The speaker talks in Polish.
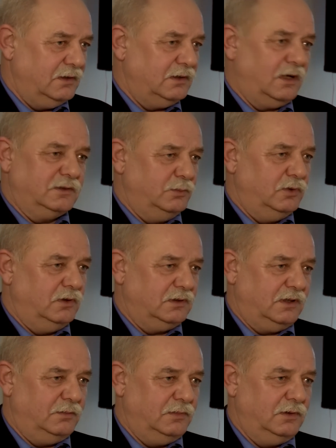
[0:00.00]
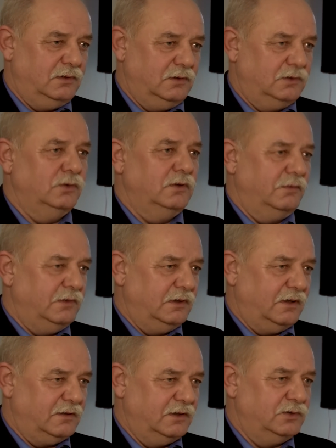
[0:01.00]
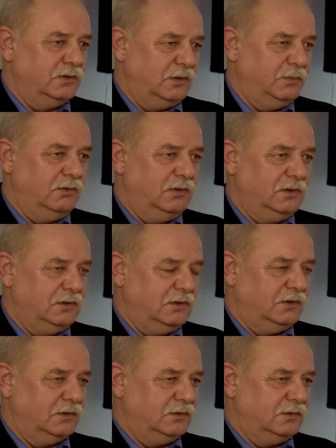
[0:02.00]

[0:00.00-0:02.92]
Także było tam trudno wyjazdy, dziury były. To.